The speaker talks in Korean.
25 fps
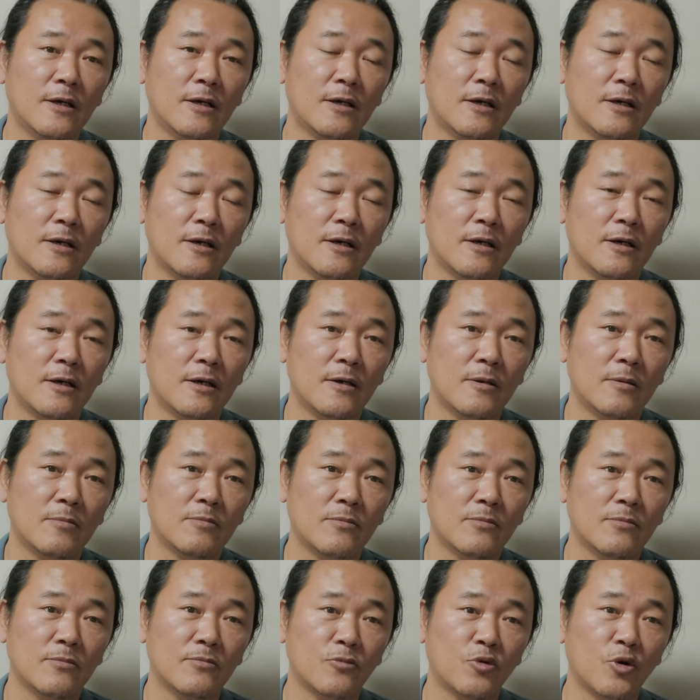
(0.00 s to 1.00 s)
어,
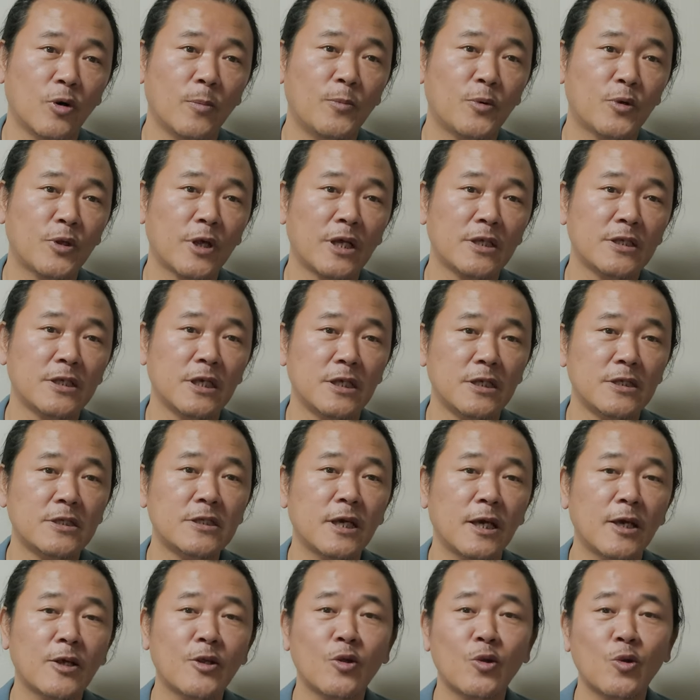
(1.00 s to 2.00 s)
무엇보다 이제 이
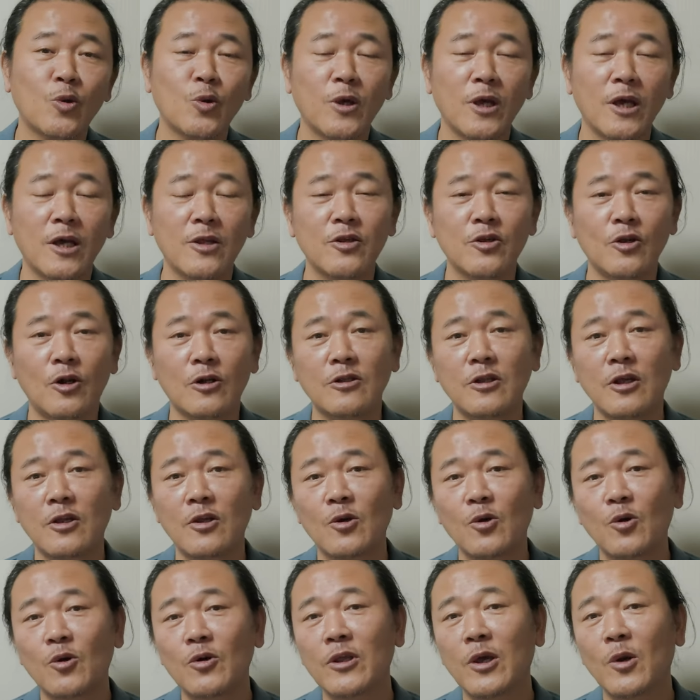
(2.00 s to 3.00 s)
책에서 소개하는
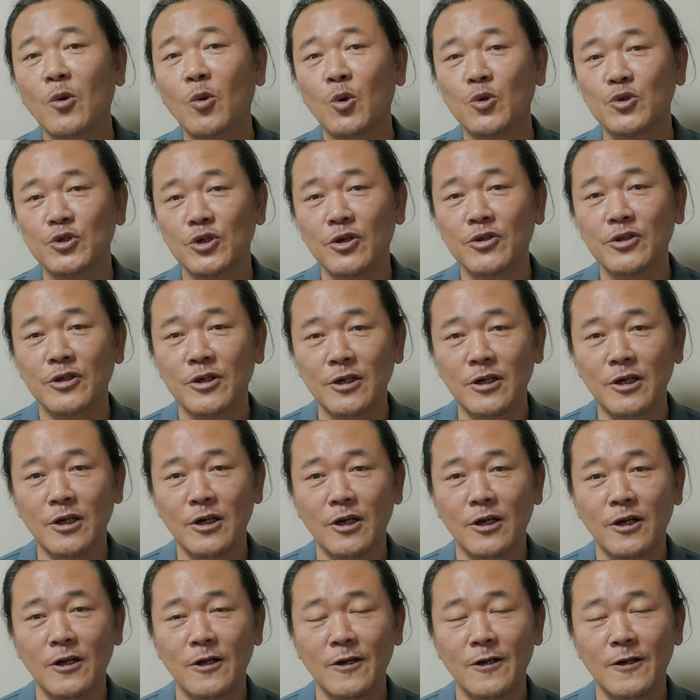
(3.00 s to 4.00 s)
15권의
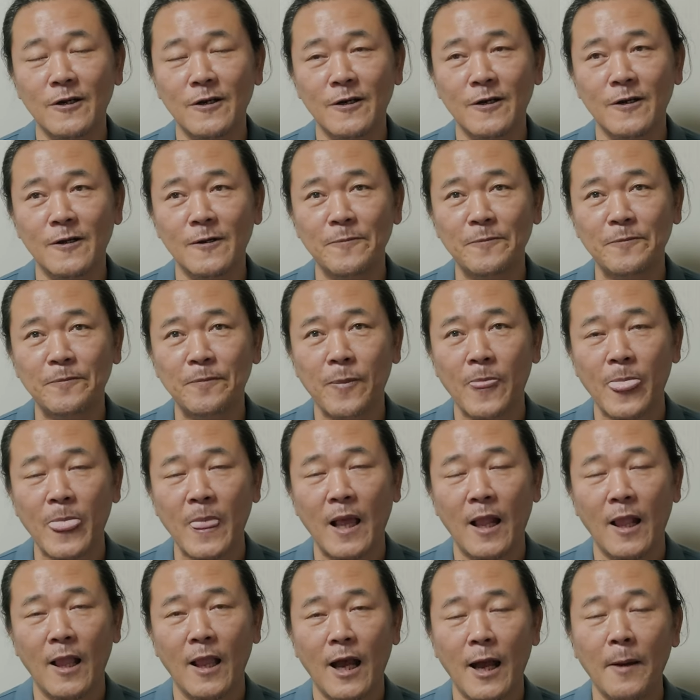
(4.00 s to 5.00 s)
고전을
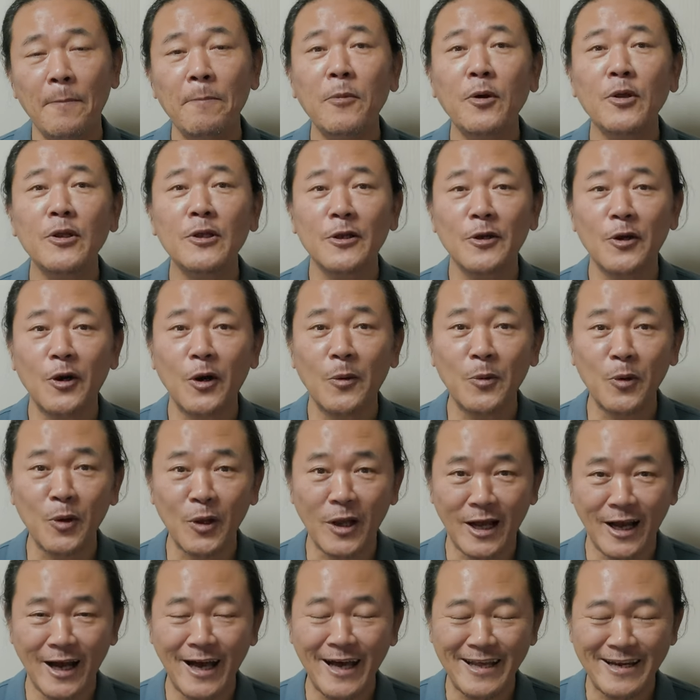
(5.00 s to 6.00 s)
한 번
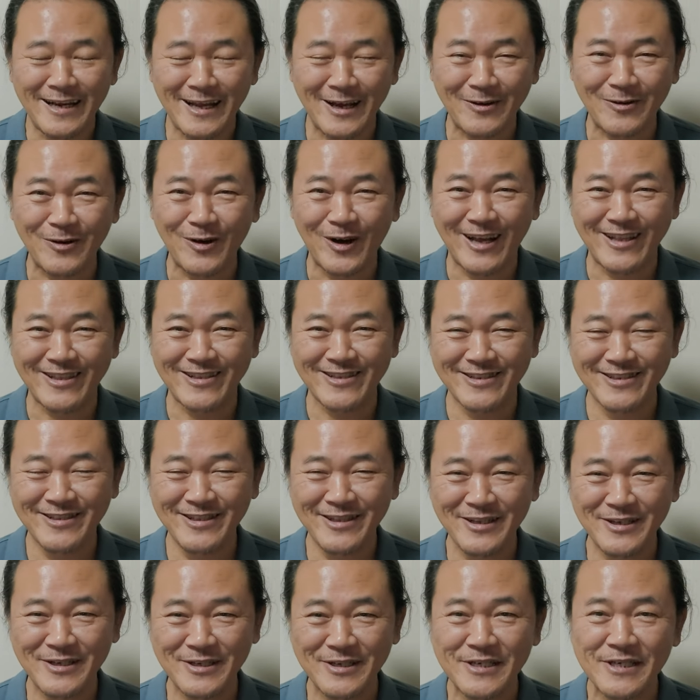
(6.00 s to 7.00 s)
읽어볼까라고
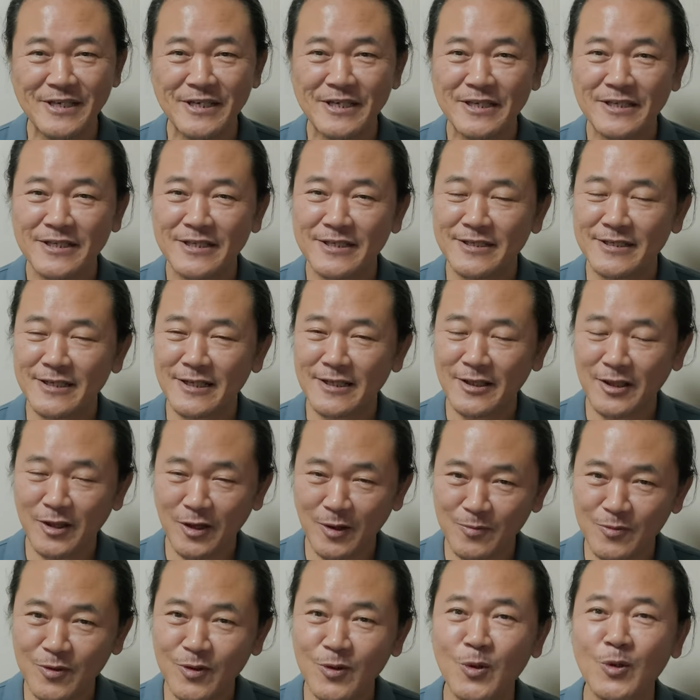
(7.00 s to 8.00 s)
하는
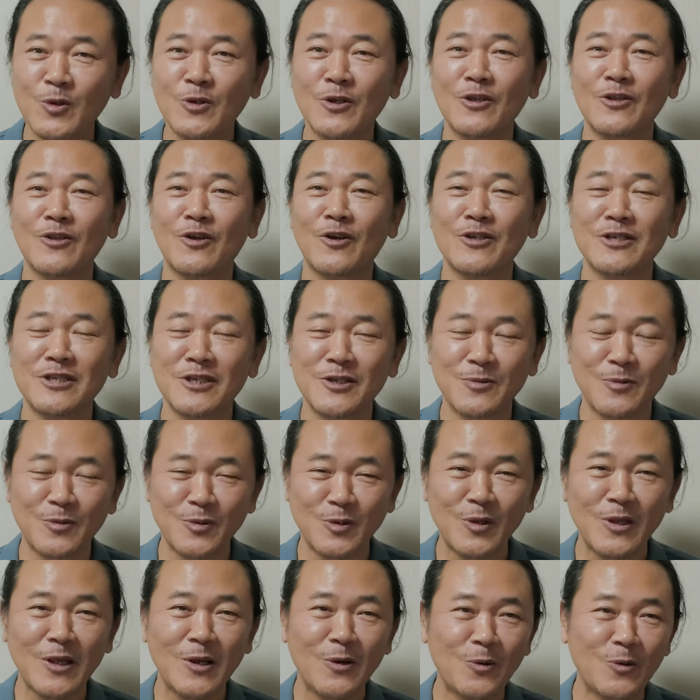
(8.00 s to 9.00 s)
쓸데없는 도전 정신이
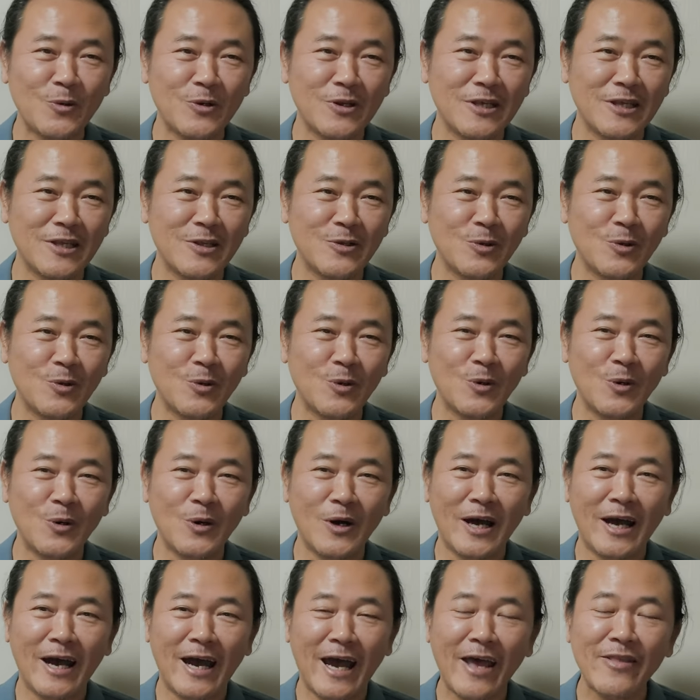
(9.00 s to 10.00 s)
좀 쏟아오르기도
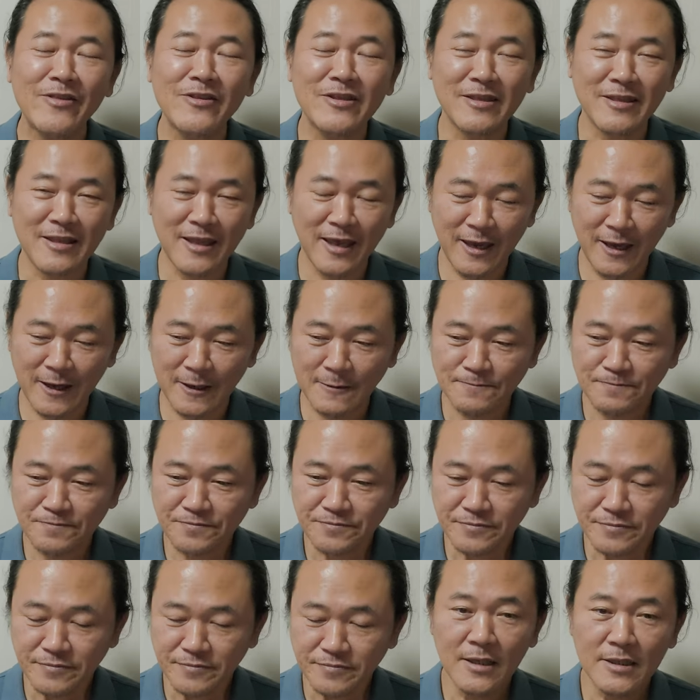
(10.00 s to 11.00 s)
하는데,
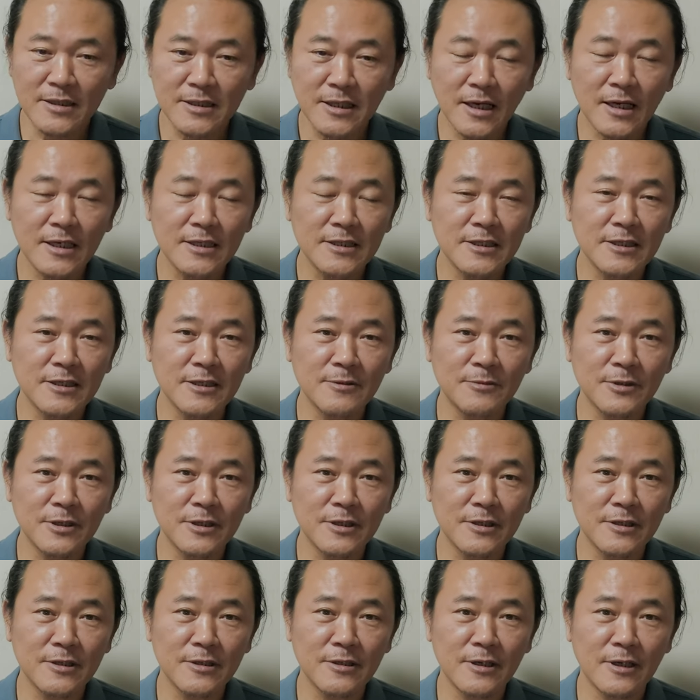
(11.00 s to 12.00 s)
제가 지금
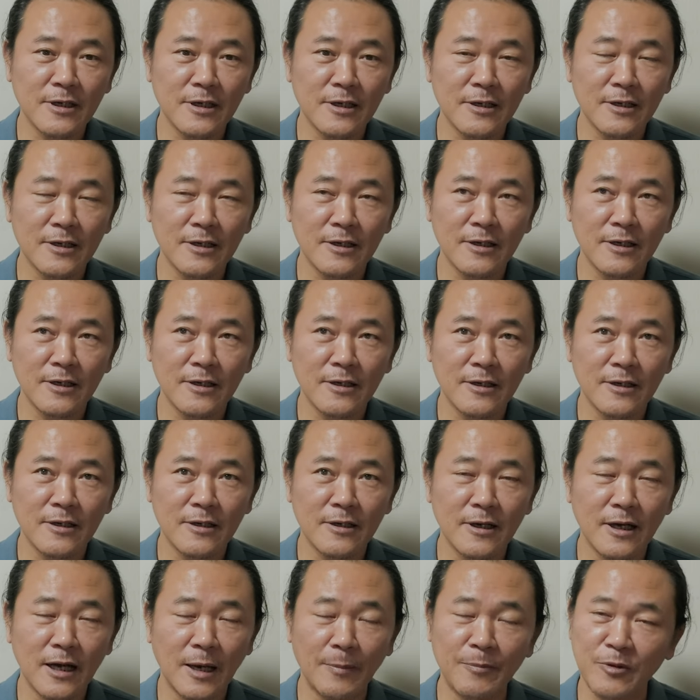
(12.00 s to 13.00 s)
그
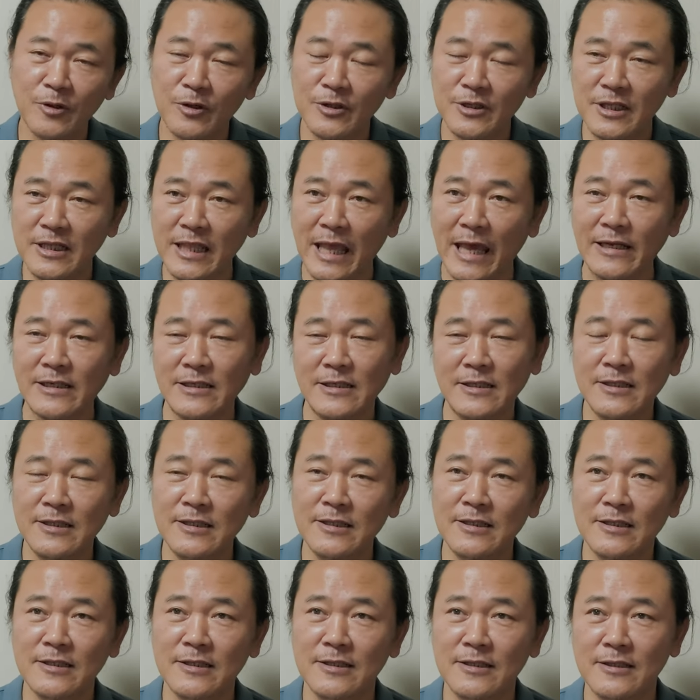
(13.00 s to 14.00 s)
앞서 이제
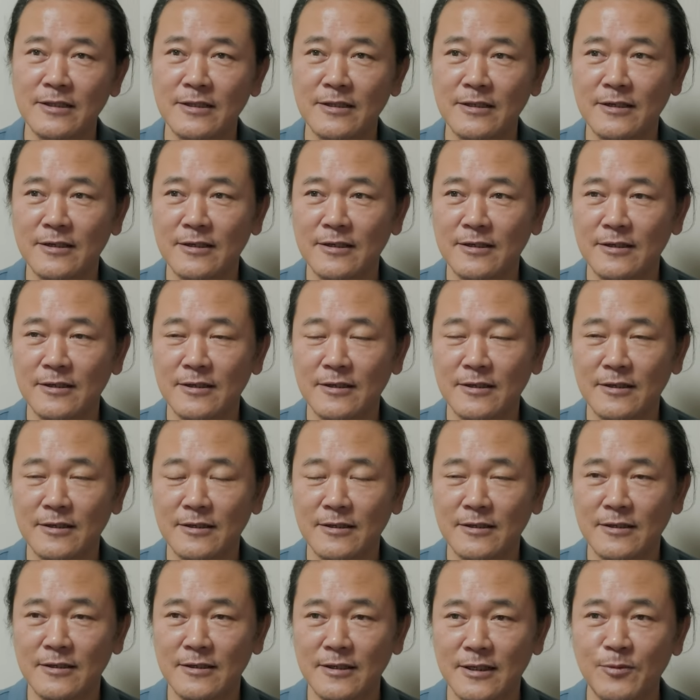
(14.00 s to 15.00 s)
다른
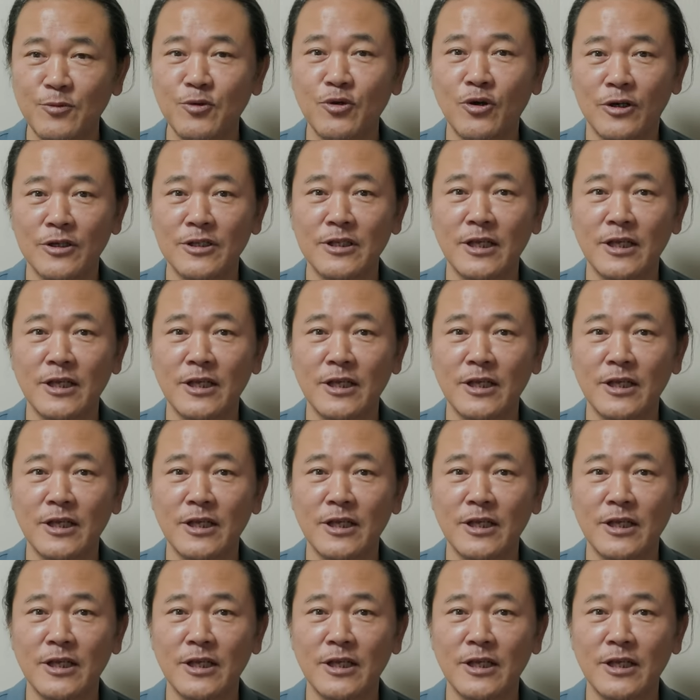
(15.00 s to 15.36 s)
리뷰